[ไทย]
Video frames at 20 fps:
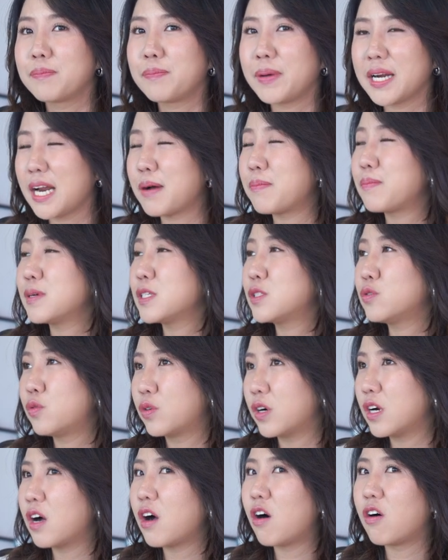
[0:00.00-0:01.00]
มันนำไปสู่
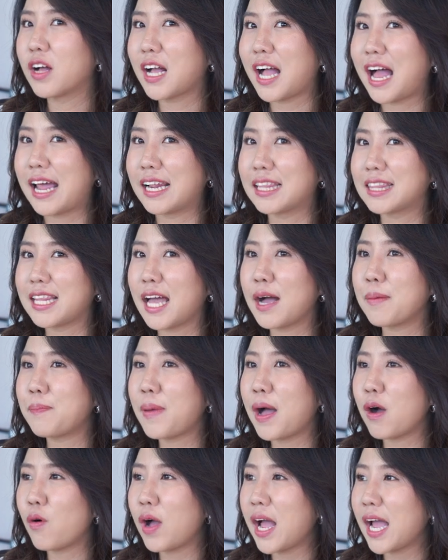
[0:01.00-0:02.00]
เรื่องของการตั้ง
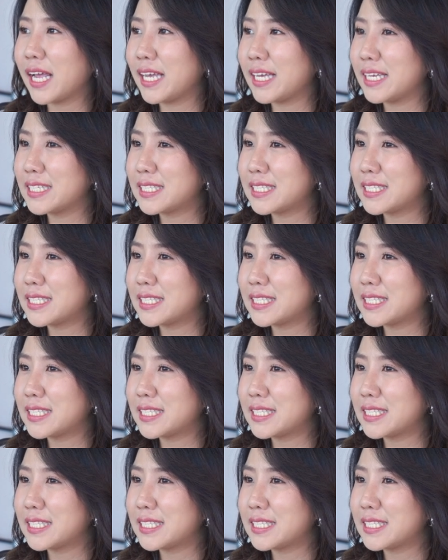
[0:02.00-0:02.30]
เป้าให้